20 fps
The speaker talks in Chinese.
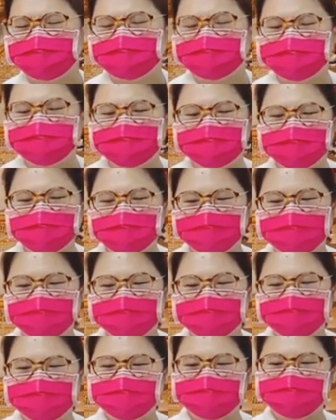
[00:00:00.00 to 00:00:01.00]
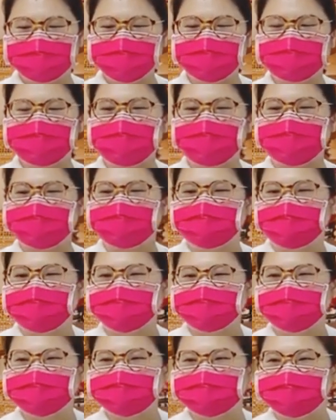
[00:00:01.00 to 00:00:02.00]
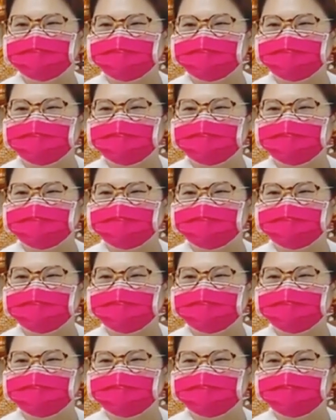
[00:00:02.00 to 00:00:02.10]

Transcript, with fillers: 那没有办法，那怎么做？